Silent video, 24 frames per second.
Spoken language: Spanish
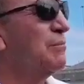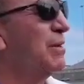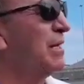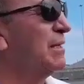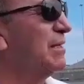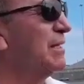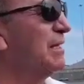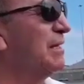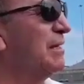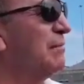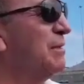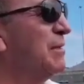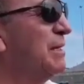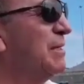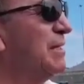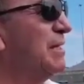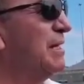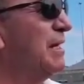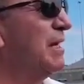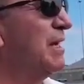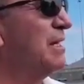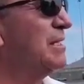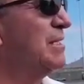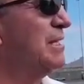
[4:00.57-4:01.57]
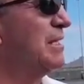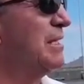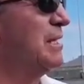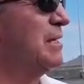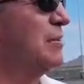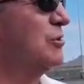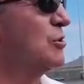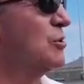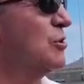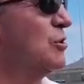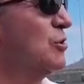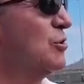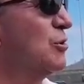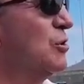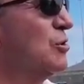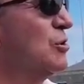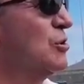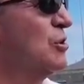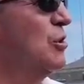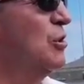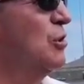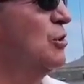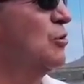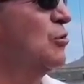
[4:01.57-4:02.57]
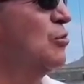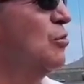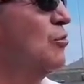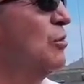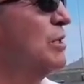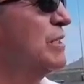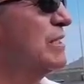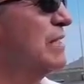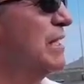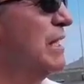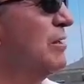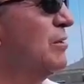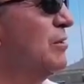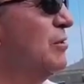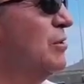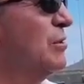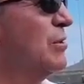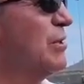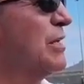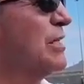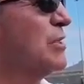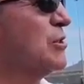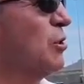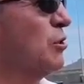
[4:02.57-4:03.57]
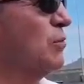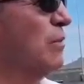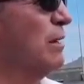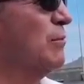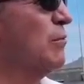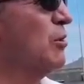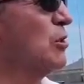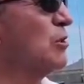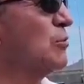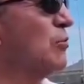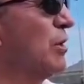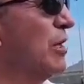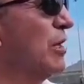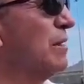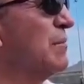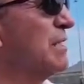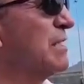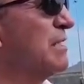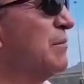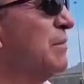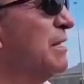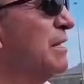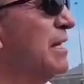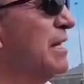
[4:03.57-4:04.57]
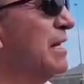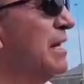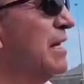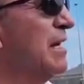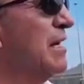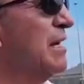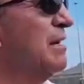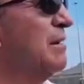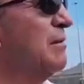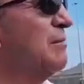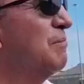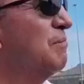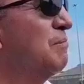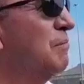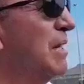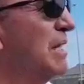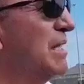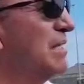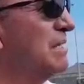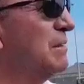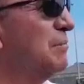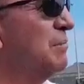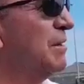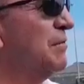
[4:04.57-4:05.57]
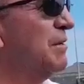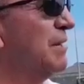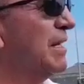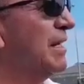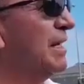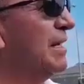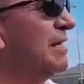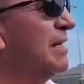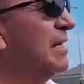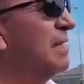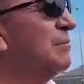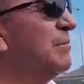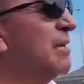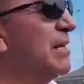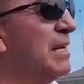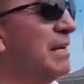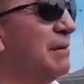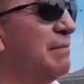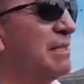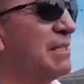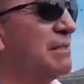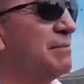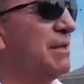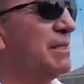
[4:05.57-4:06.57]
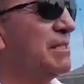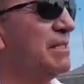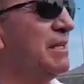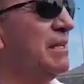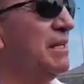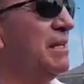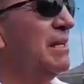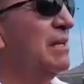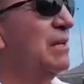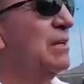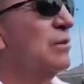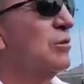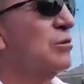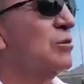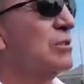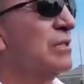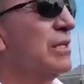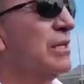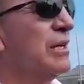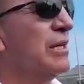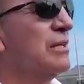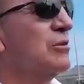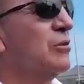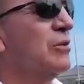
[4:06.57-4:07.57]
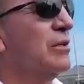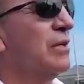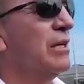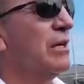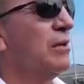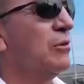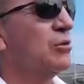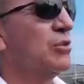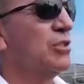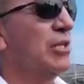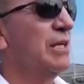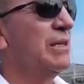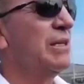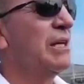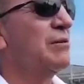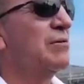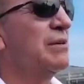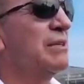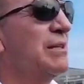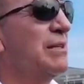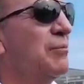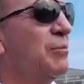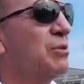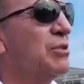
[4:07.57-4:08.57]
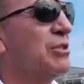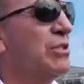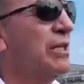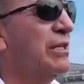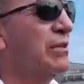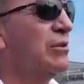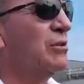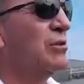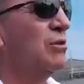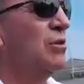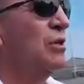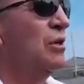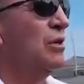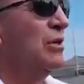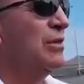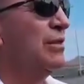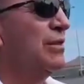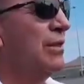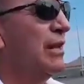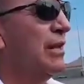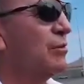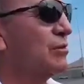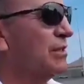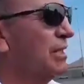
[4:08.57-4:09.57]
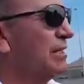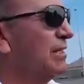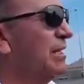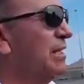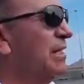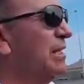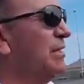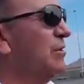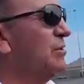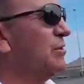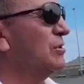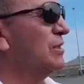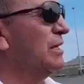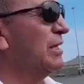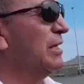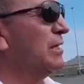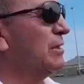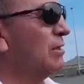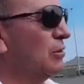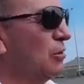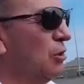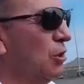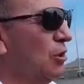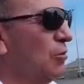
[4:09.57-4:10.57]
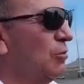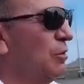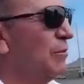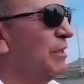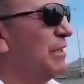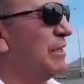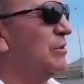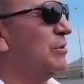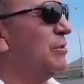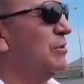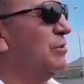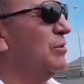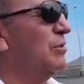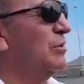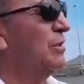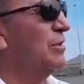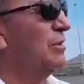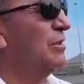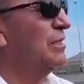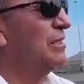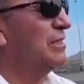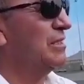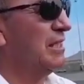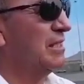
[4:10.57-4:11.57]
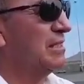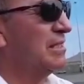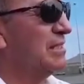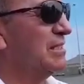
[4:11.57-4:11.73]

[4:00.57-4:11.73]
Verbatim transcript: prácticamente hace que nosotros como Estado resolvamos los problemas de manera más simplificada, de manera más fácil, considerando que el 80-90% de los detenidos en todo momento, desde